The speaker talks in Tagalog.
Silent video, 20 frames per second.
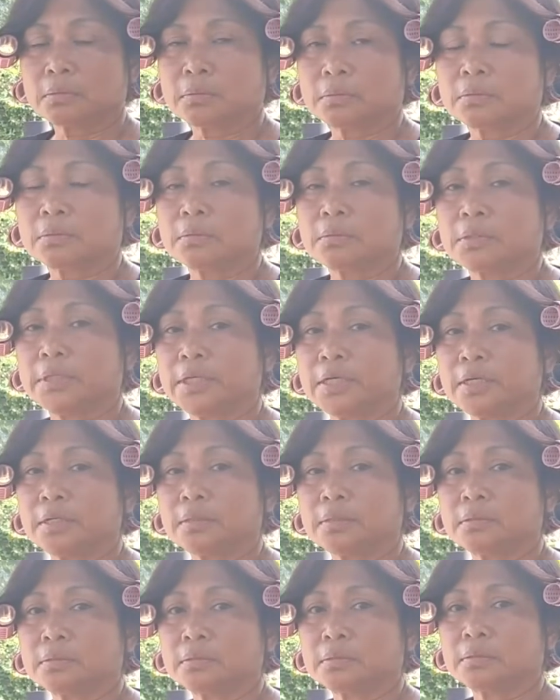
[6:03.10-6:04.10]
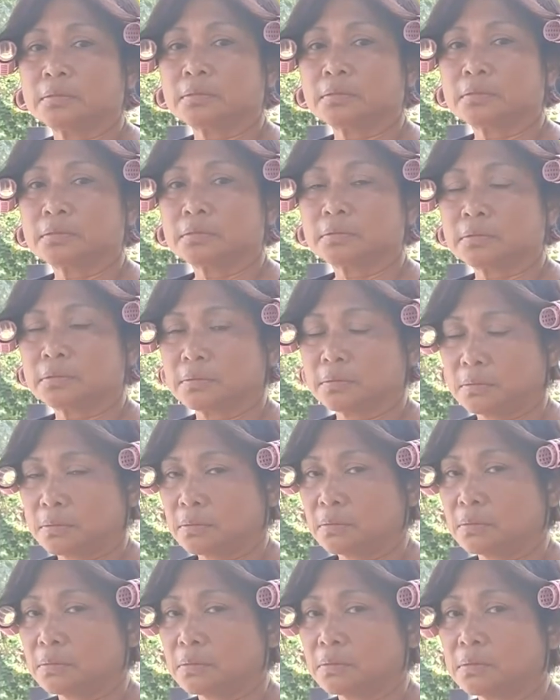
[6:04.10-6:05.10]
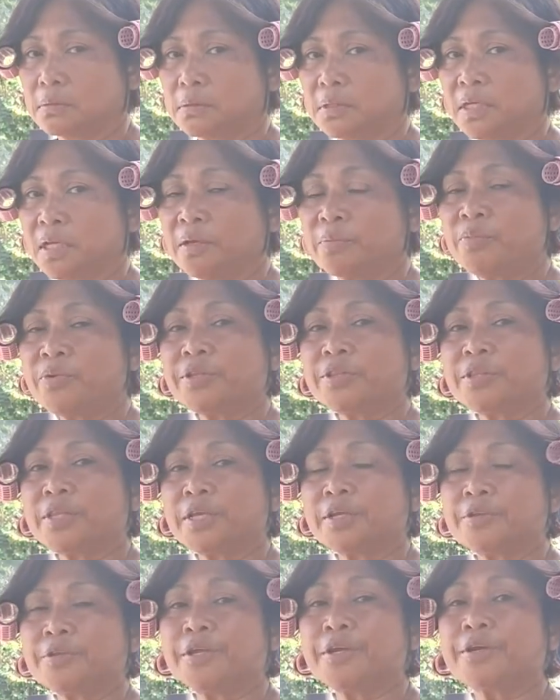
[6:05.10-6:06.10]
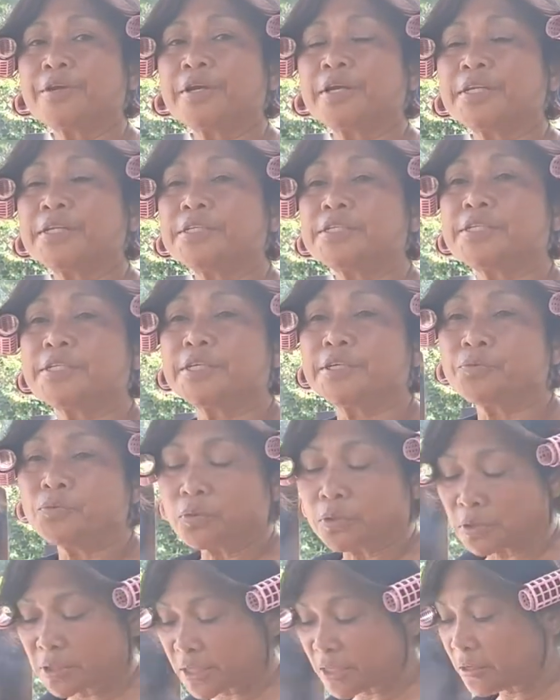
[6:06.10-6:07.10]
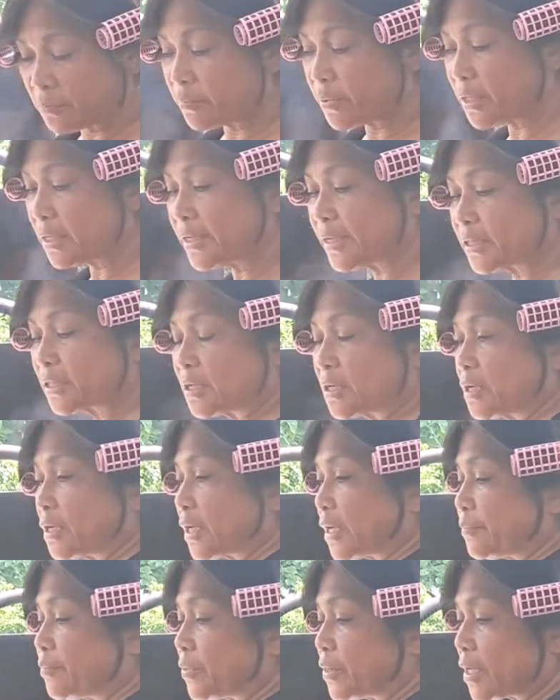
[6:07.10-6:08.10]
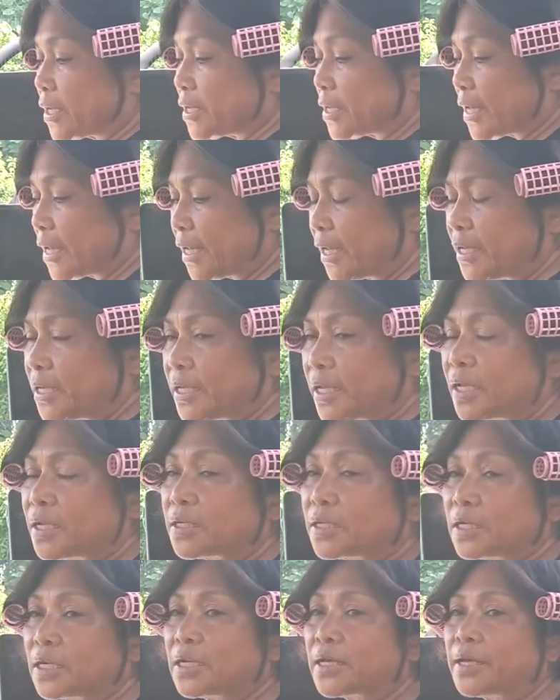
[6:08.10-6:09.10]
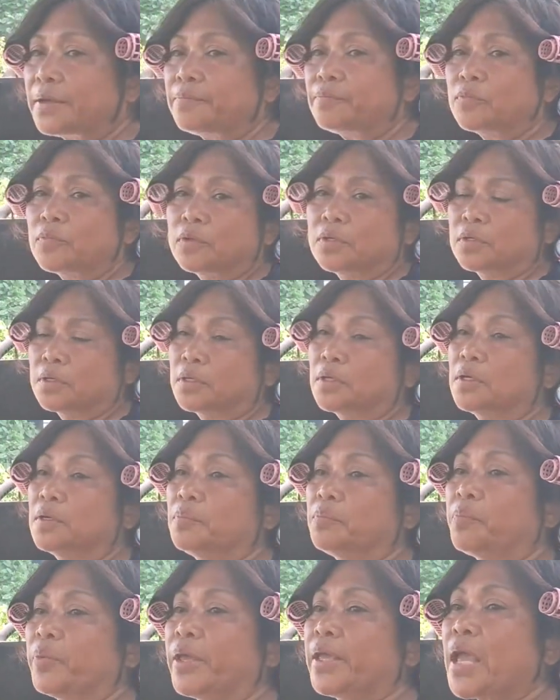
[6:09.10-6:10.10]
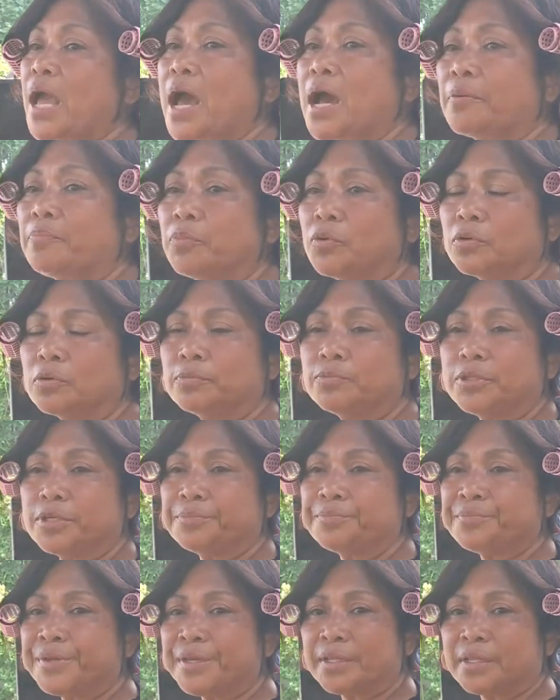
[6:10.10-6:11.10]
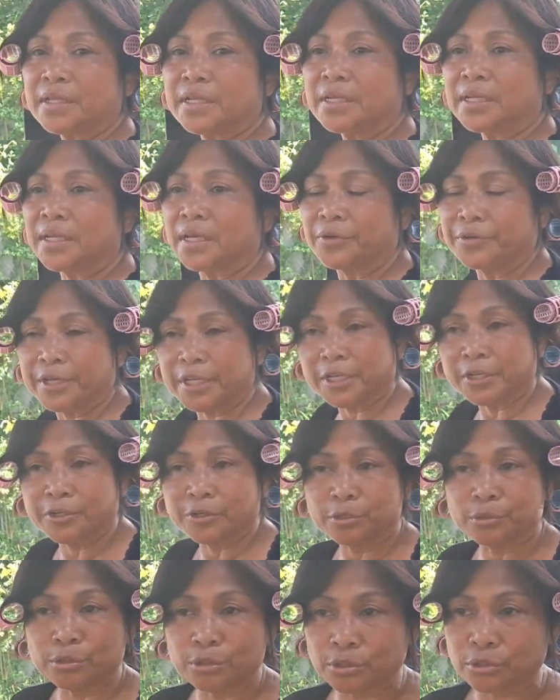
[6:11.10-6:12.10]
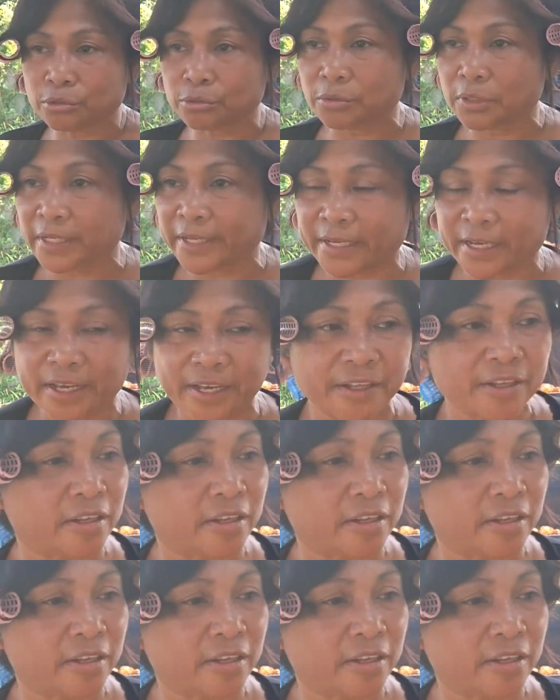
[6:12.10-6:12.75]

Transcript: eh. Di ba yeah. nung ano, nagpunta ako doon, nag-rep tour ako. And she won't even let Clive take any and Clive pay half of the meat and now it goes to like